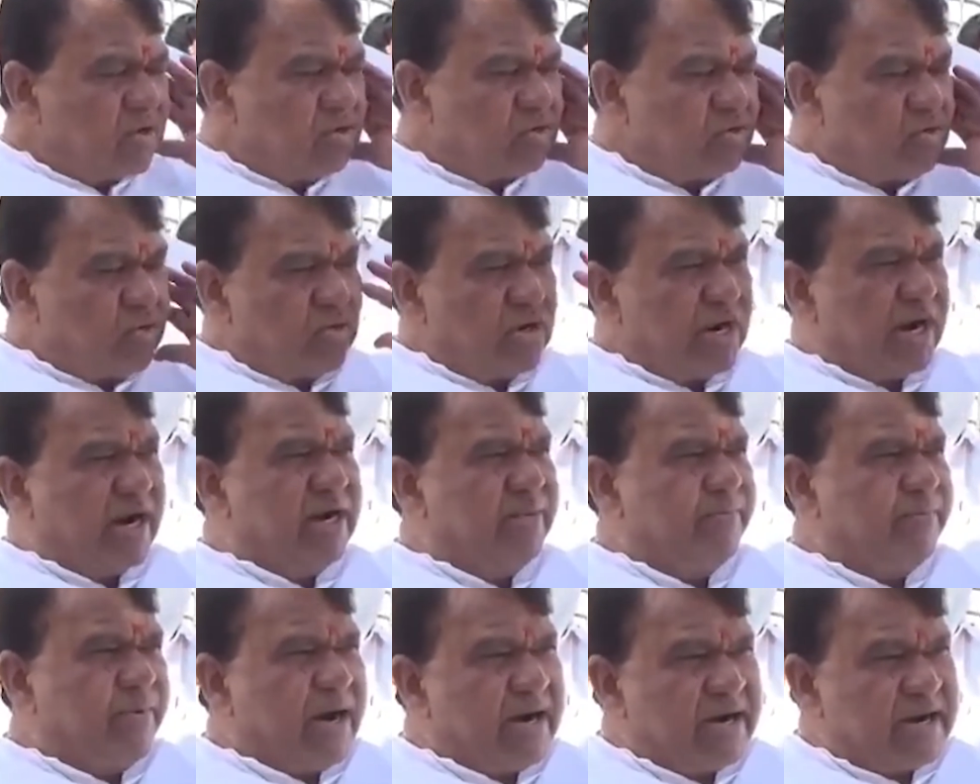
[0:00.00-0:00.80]

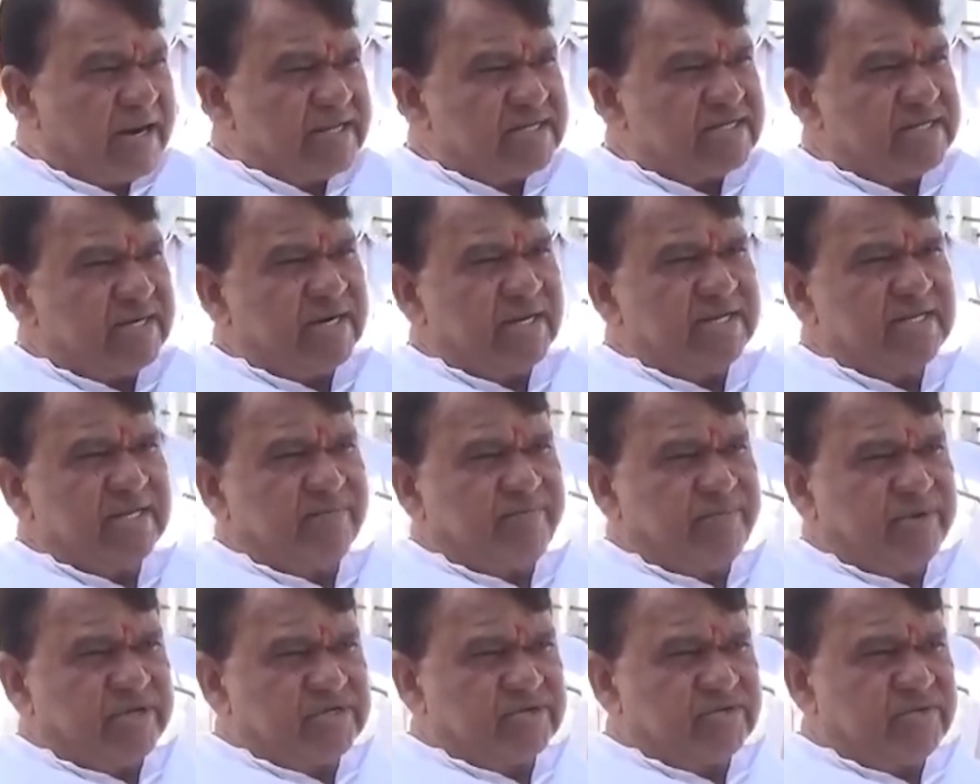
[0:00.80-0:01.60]
దూరాన్ని పాటించండి అని
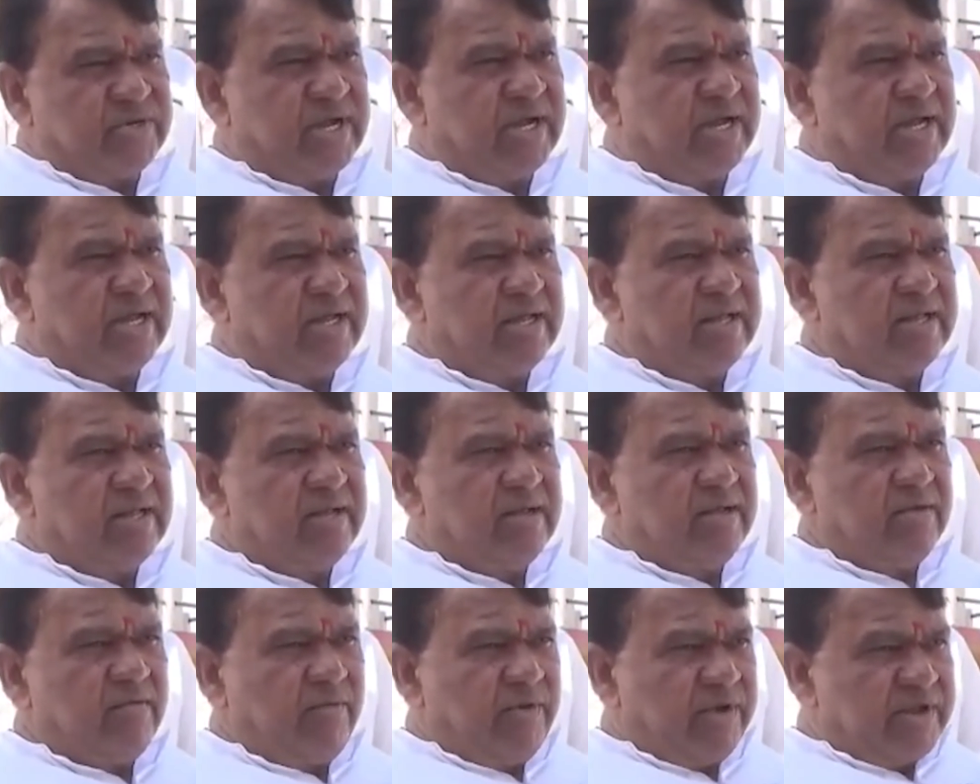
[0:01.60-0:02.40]
చెప్పేసి కూడా
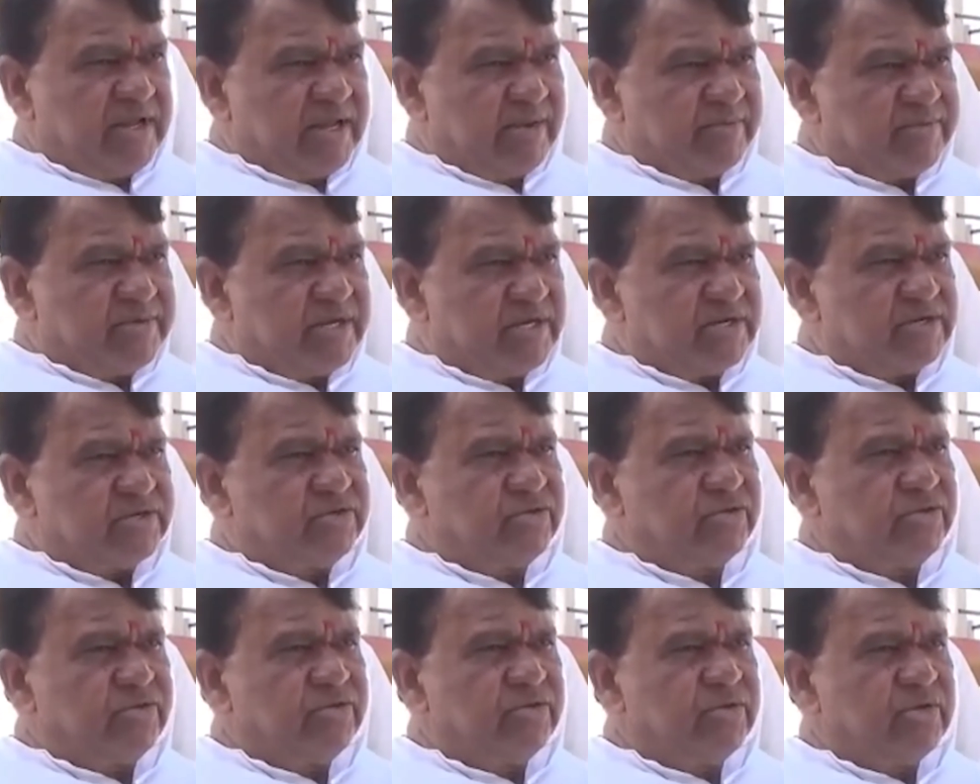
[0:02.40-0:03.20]
విజ్ఞప్తి
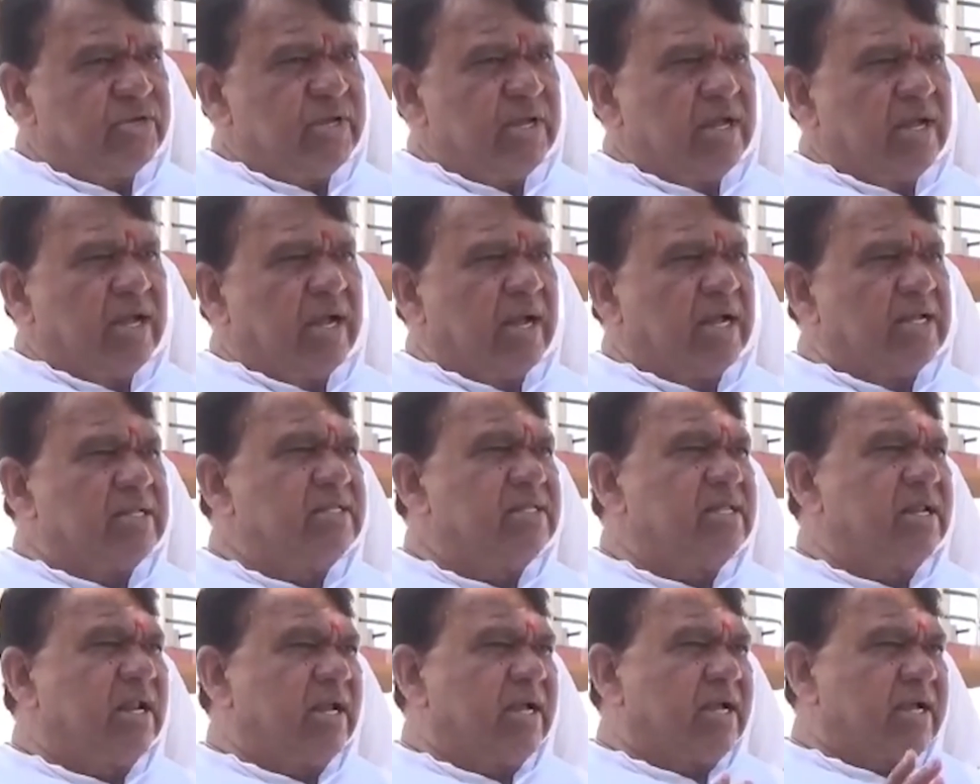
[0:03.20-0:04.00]
చేస్తూ
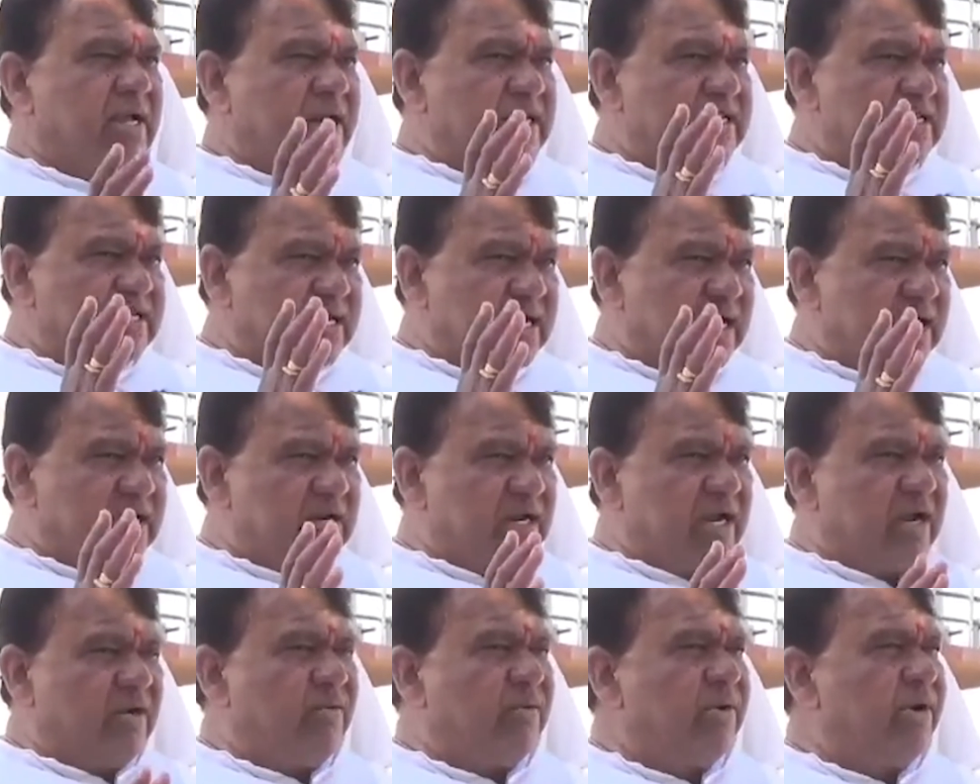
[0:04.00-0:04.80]
అందరం
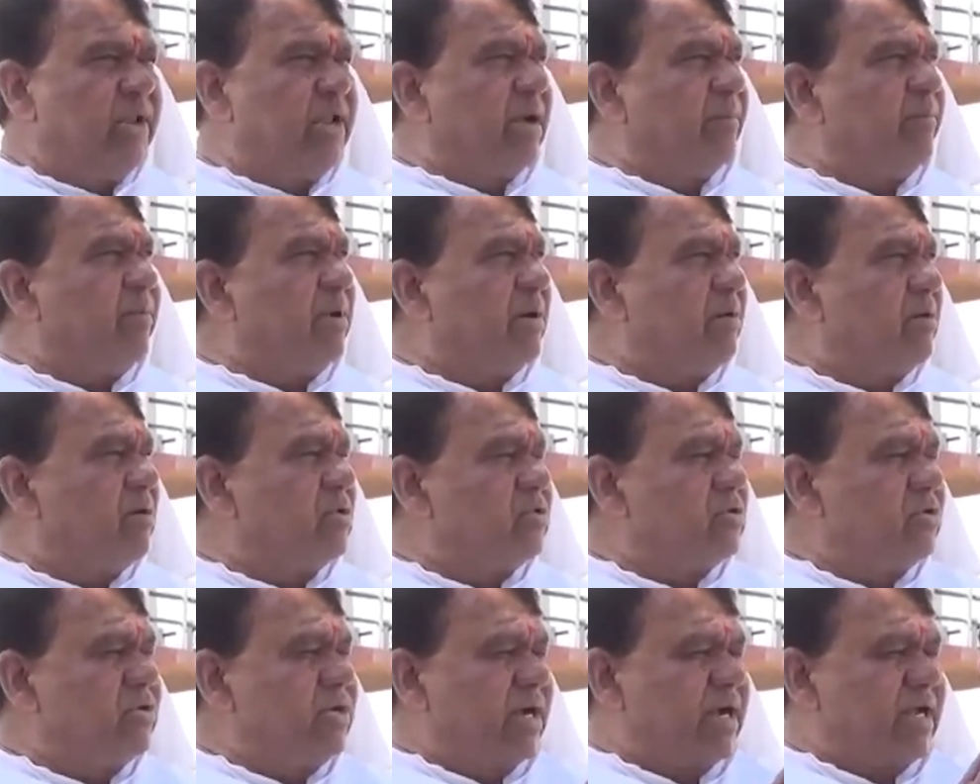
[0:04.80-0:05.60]
కలిసికట్టుగా ఉండి ఆ
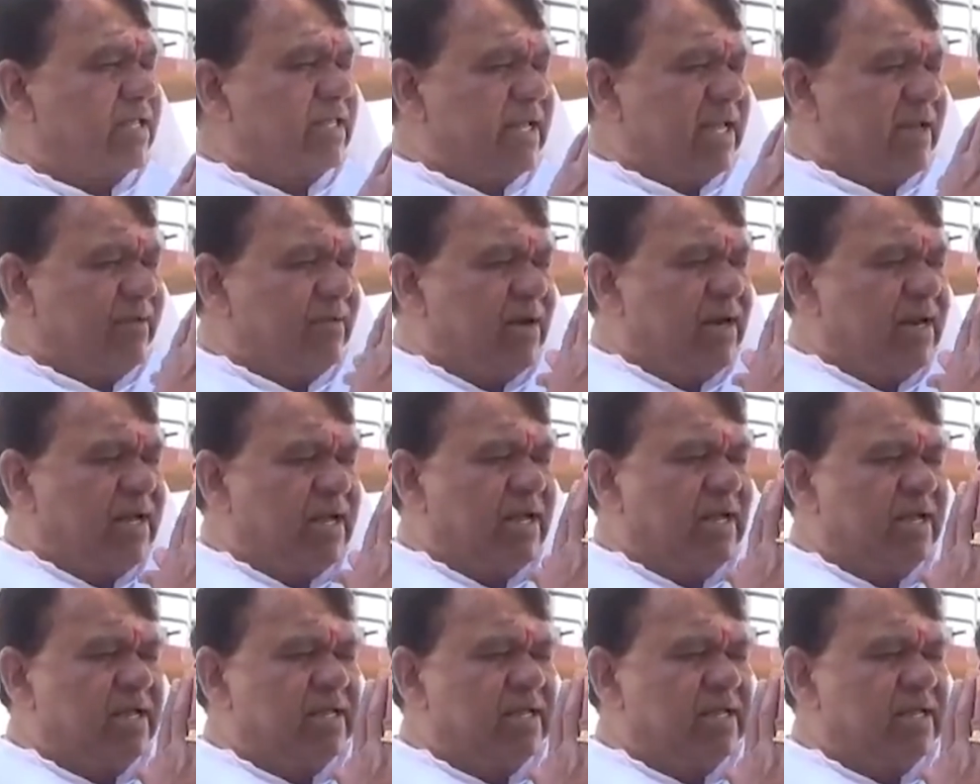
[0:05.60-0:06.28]
భగవంతుని యొక్క దయ వల్ల